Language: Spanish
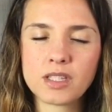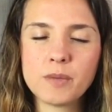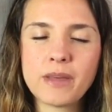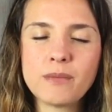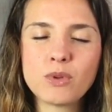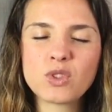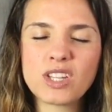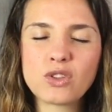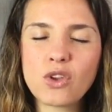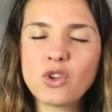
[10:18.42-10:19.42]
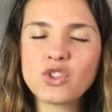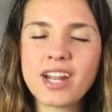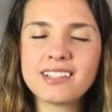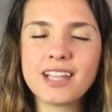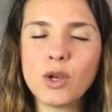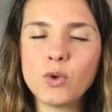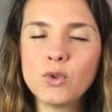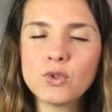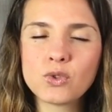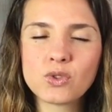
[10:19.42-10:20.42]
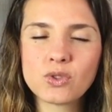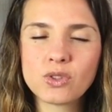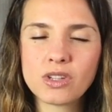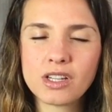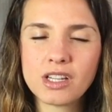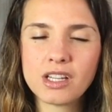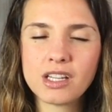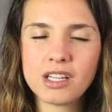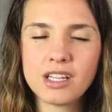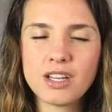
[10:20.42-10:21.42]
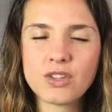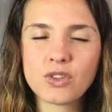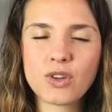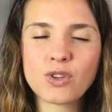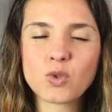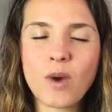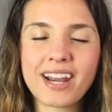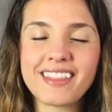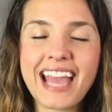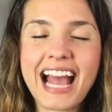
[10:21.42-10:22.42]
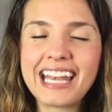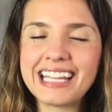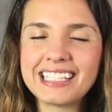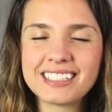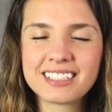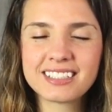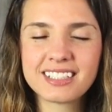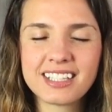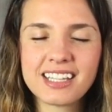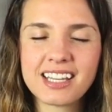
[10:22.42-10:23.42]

Y pedimos que todos los seres de luz, todos los guardianes